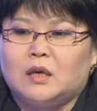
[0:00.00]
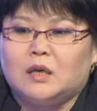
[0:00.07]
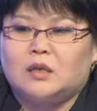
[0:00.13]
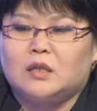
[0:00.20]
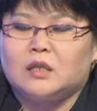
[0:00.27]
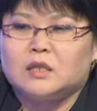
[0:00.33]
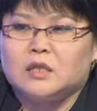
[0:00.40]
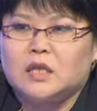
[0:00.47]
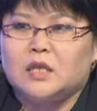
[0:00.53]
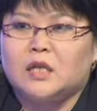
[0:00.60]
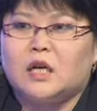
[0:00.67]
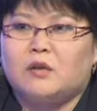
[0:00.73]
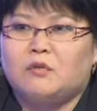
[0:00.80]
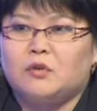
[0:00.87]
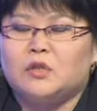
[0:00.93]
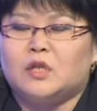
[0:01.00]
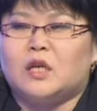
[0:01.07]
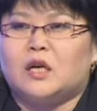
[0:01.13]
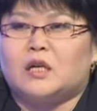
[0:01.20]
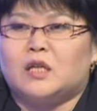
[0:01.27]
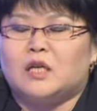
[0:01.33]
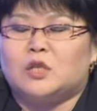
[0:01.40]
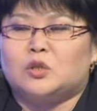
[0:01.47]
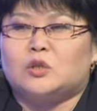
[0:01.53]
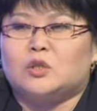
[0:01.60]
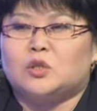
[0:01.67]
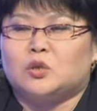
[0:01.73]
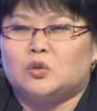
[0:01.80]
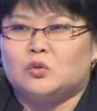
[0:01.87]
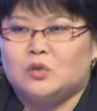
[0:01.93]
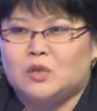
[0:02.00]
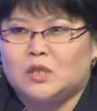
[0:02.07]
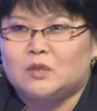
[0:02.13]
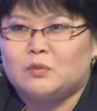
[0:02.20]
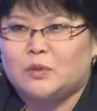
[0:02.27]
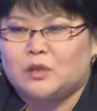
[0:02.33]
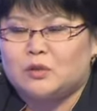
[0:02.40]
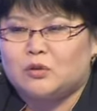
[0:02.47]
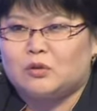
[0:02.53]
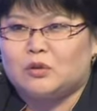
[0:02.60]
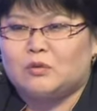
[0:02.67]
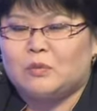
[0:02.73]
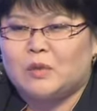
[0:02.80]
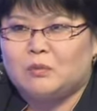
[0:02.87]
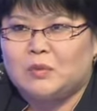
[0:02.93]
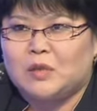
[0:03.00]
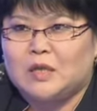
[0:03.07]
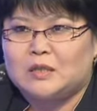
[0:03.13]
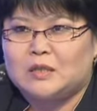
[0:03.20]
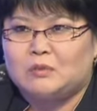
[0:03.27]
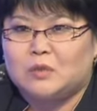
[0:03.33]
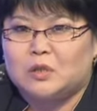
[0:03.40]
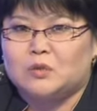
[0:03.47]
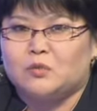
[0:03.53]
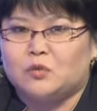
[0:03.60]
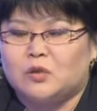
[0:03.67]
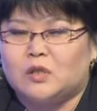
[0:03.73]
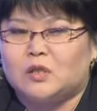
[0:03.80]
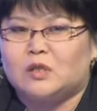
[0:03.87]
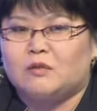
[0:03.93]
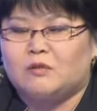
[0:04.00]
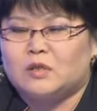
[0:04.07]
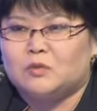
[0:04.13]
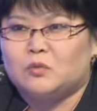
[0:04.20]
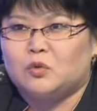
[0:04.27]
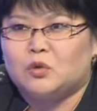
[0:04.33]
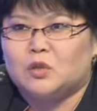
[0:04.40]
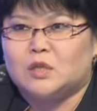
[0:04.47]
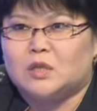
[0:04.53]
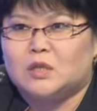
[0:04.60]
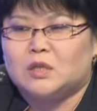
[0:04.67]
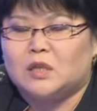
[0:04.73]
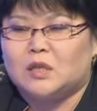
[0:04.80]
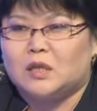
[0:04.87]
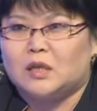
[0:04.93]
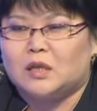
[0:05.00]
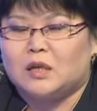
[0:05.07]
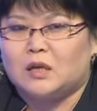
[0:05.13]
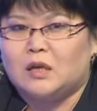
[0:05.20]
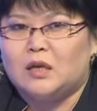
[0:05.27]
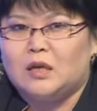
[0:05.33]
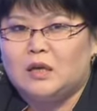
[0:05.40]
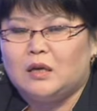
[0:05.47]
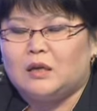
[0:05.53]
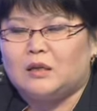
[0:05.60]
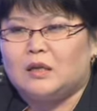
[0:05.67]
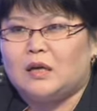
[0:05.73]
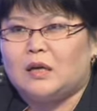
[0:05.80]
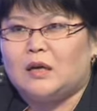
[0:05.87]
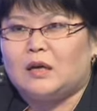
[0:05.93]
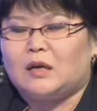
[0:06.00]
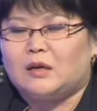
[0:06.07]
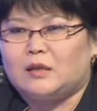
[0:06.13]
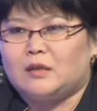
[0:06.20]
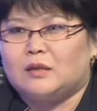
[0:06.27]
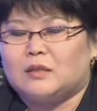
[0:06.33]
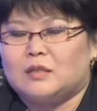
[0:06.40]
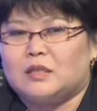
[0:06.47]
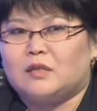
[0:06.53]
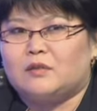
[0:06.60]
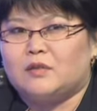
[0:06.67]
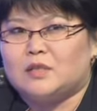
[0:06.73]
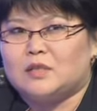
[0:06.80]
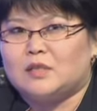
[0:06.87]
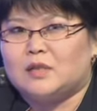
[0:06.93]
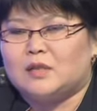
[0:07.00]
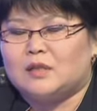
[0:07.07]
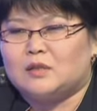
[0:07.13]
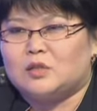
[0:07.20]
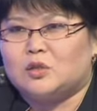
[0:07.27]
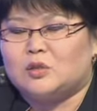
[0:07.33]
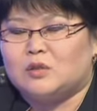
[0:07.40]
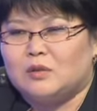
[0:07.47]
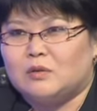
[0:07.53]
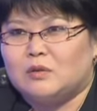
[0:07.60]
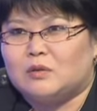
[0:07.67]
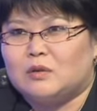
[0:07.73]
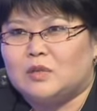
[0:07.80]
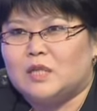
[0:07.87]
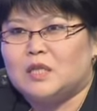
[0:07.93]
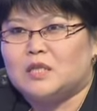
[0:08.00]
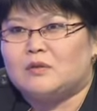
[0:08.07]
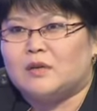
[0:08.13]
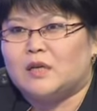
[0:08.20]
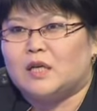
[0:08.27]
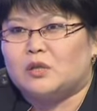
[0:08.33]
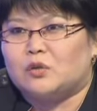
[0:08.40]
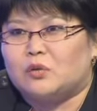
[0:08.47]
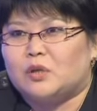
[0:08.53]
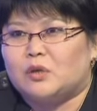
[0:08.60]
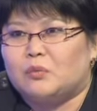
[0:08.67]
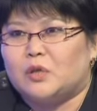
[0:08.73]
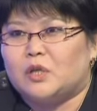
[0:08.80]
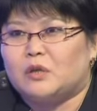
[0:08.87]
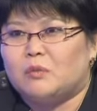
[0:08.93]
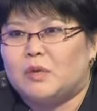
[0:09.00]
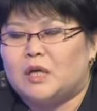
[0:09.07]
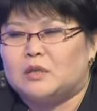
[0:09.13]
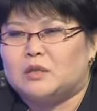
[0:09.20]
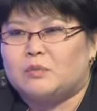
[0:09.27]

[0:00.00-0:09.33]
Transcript: Нигде никого никогда не ждут с распростертыми объятиями. Смотрят на возможности и на, э, соответственно, э, действия, которые принимаются.